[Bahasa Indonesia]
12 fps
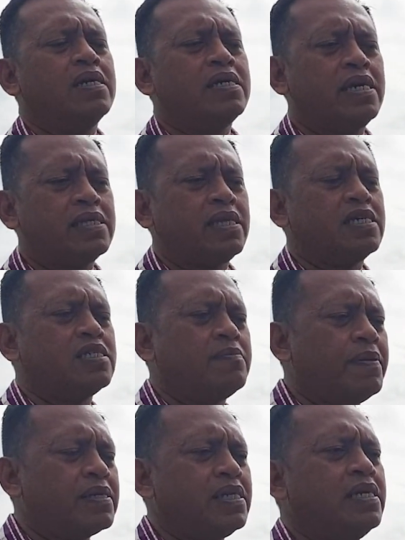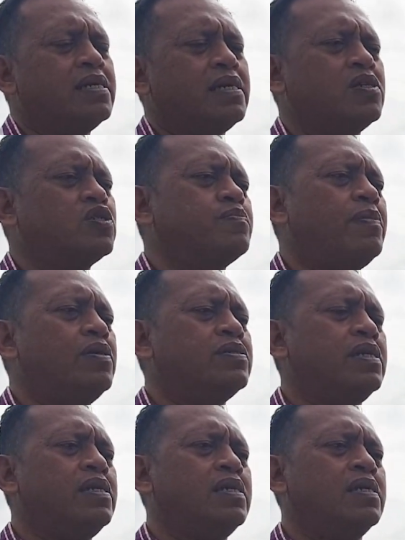kita seperti Rasul Paulus
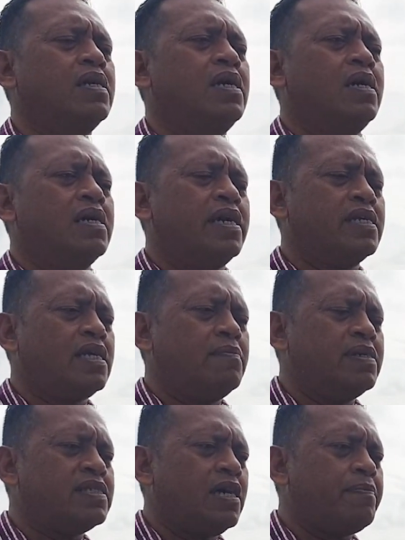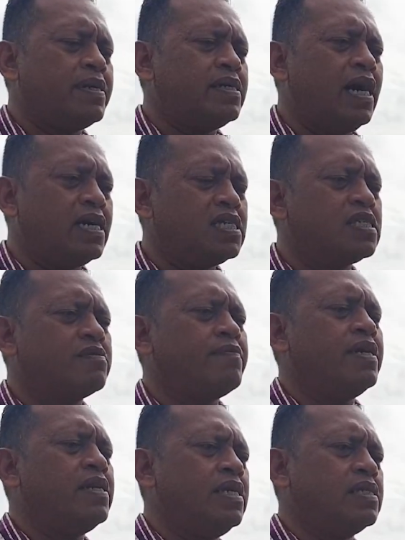ini kita mencapai garis
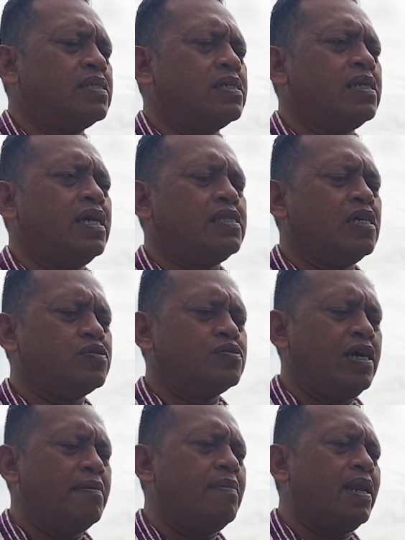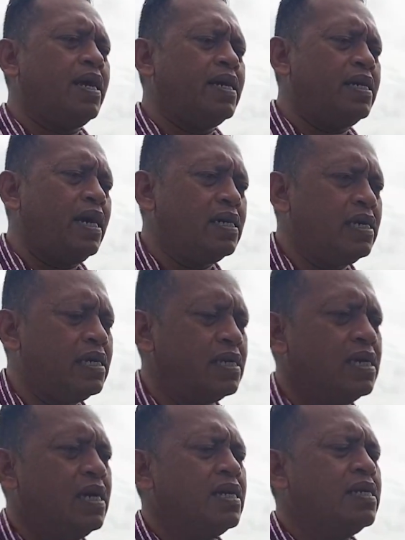finish, kita sudah melayani
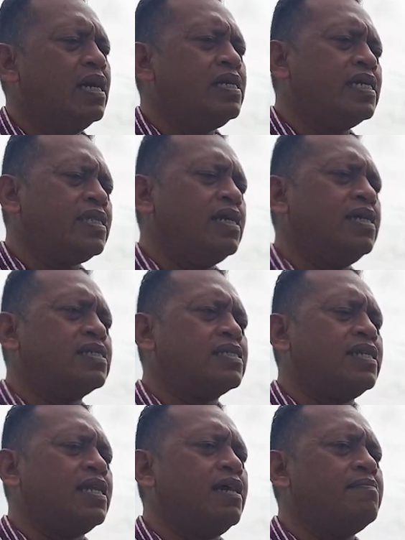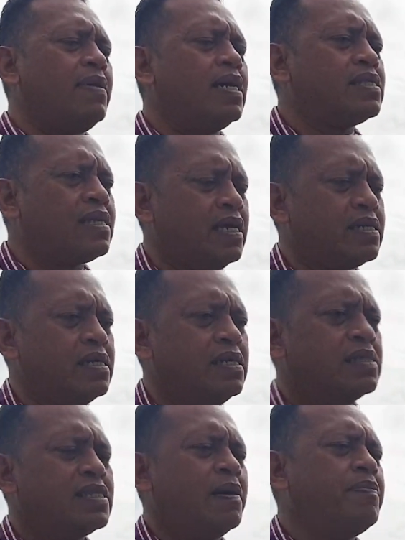dan kita diselamatkan,
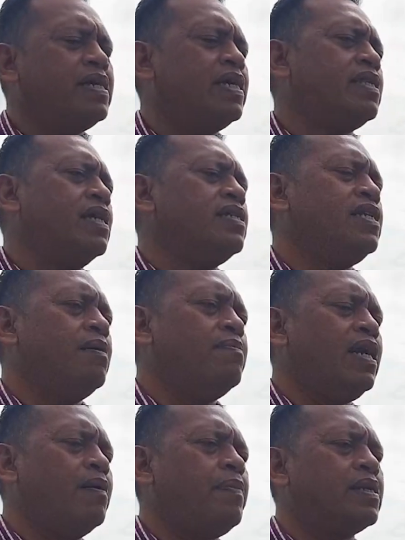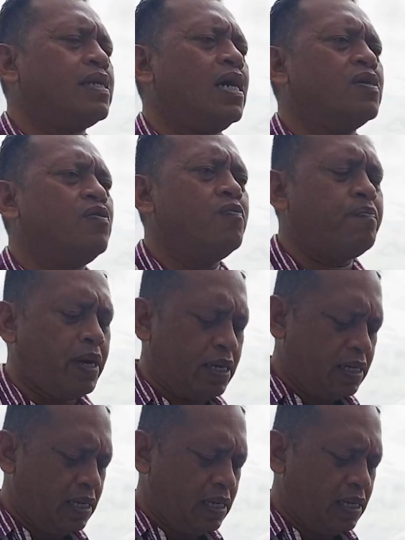tapi kita tidak mendapatkan upah.